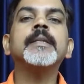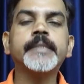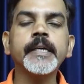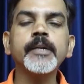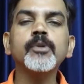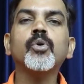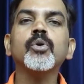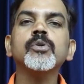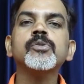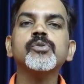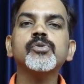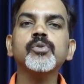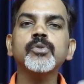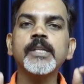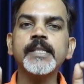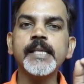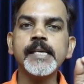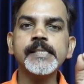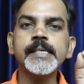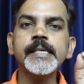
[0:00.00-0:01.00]
जिनको
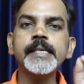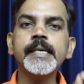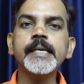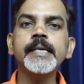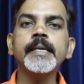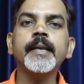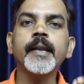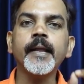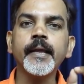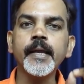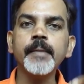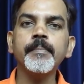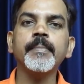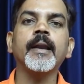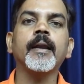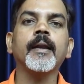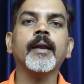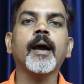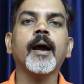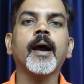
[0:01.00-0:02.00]
शुद्ध देसी घी नहीं
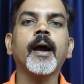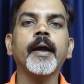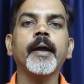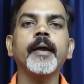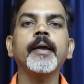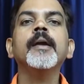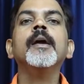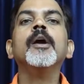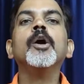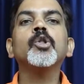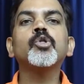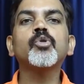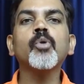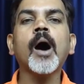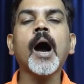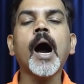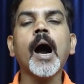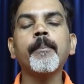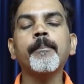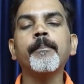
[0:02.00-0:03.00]
मिल रहा है
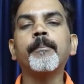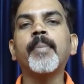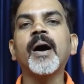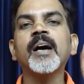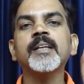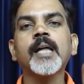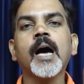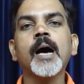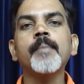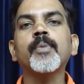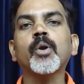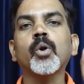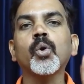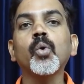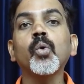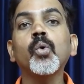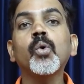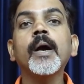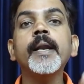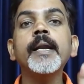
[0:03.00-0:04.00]
तो आप बादाम
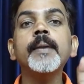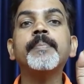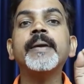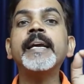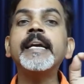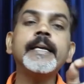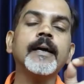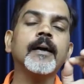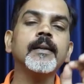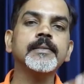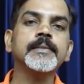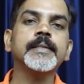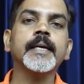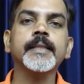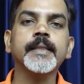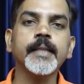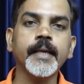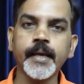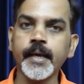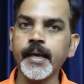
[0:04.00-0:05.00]
रोगन भी डाल
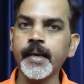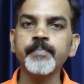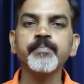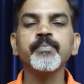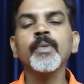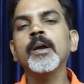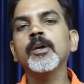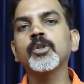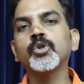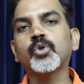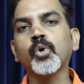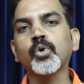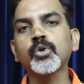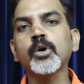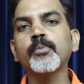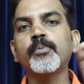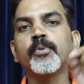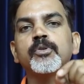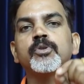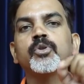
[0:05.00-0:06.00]
सकते हैं दो
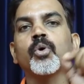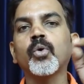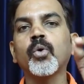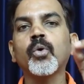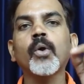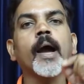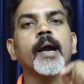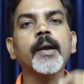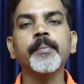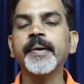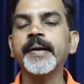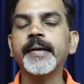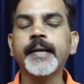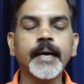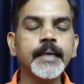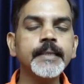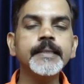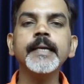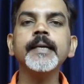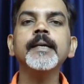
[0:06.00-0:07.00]
दो बूंद दोनों नाक में
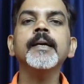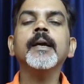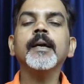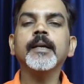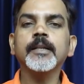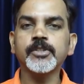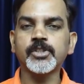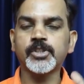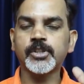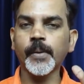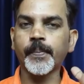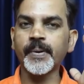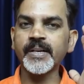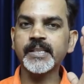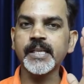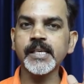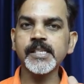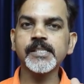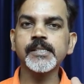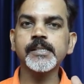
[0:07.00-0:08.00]
डालिए
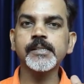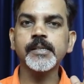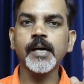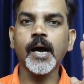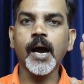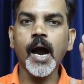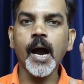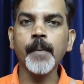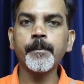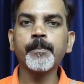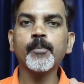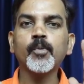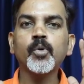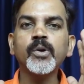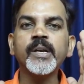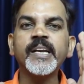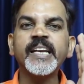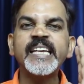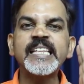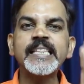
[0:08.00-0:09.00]
जबरदस्त
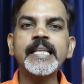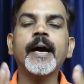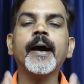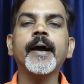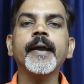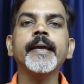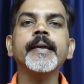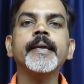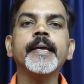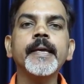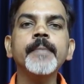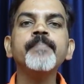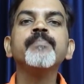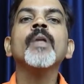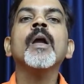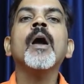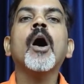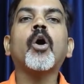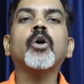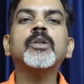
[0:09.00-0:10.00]
आपको नींद आएगी
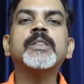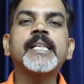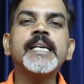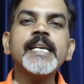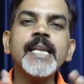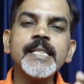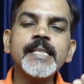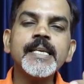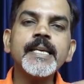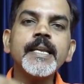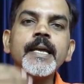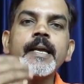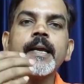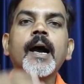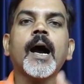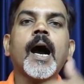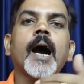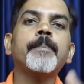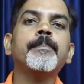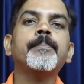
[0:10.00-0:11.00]
और धीरे धीरे
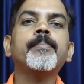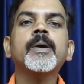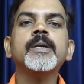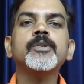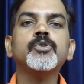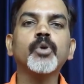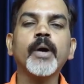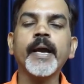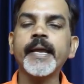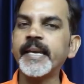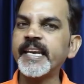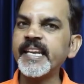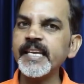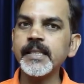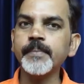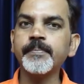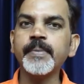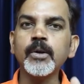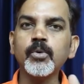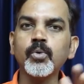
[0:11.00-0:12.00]
आपकी जो है
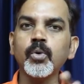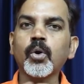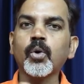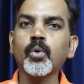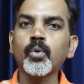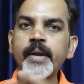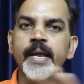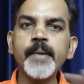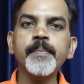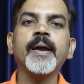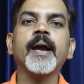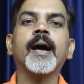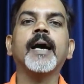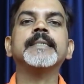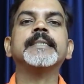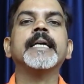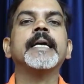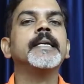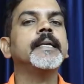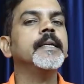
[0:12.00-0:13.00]
नींद बिल्कुल रूटीन में
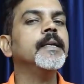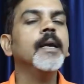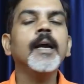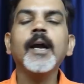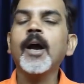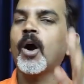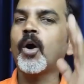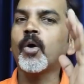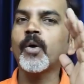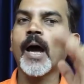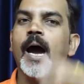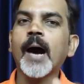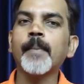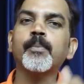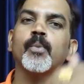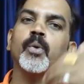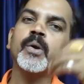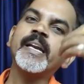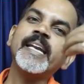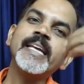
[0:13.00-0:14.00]
आ जाएगी और
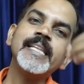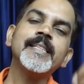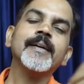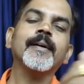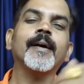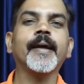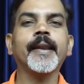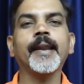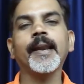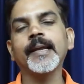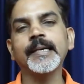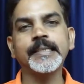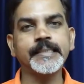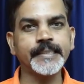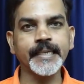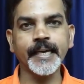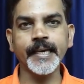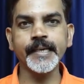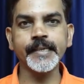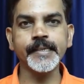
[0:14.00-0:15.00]
आपको नींद आने लग
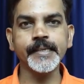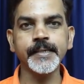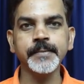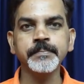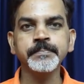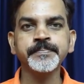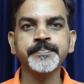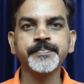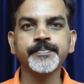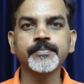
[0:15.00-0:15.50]
जाएगी